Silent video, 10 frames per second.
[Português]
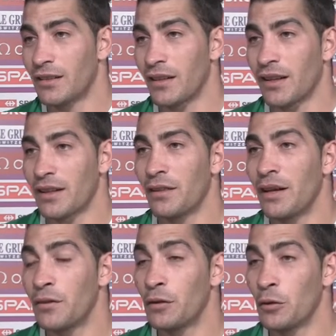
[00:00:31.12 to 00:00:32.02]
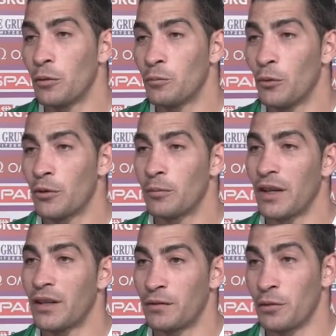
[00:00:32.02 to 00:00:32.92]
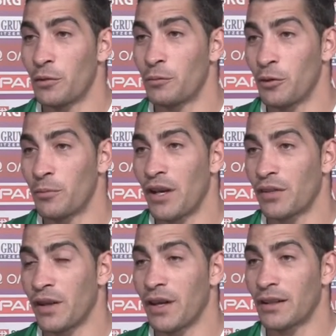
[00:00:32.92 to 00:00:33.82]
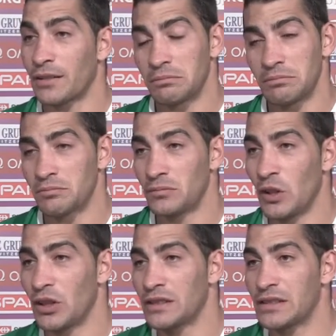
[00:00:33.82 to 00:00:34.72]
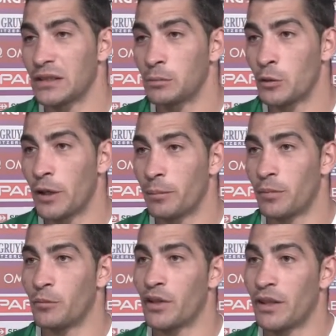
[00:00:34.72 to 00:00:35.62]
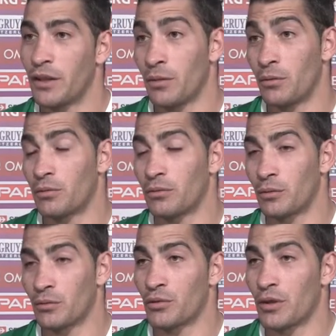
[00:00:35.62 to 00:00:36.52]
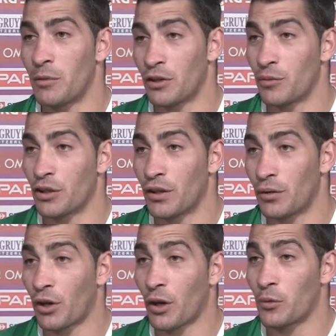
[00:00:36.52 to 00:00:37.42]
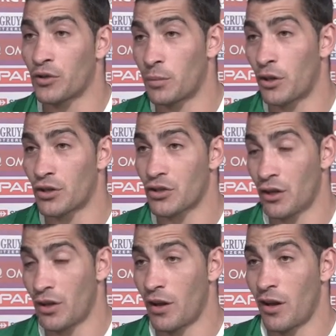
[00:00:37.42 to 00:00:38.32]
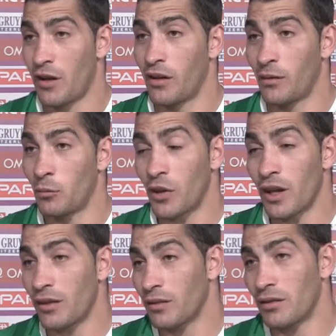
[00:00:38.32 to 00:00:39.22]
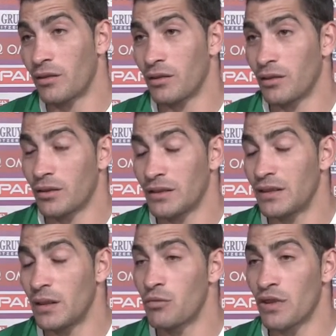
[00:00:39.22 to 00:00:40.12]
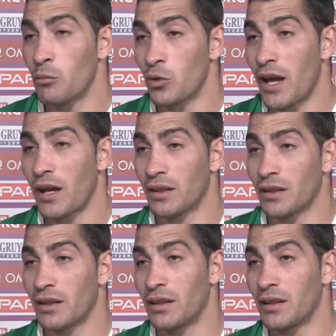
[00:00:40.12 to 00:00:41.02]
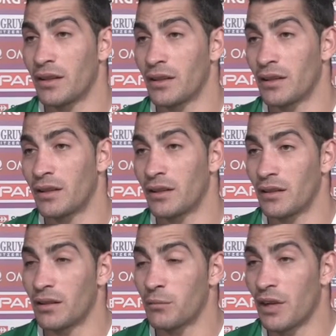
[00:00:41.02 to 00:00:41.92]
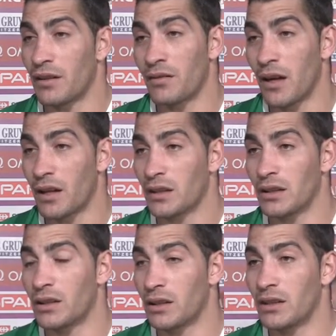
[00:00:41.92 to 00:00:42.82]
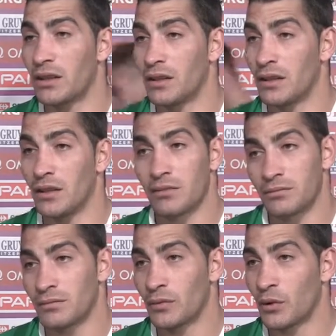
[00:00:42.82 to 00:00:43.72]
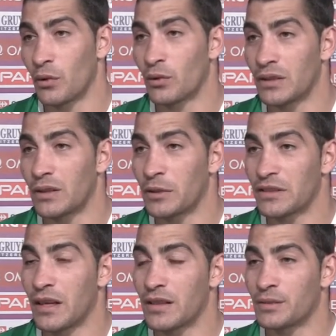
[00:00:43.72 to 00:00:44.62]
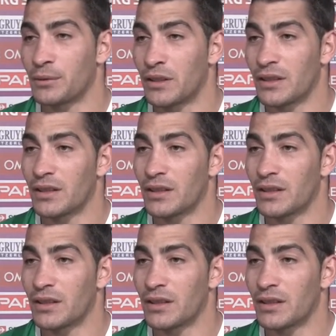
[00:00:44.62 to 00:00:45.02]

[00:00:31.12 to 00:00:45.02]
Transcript: claro que a vara ficou um pouco mais, ficou um pouco mais fraca. Logo a seguir mudei, mudei eu, juntamente com o meu treinador, Raposo Borges, uh, decidimos em mudar, uh, mudar de vara e consegui passar à segunda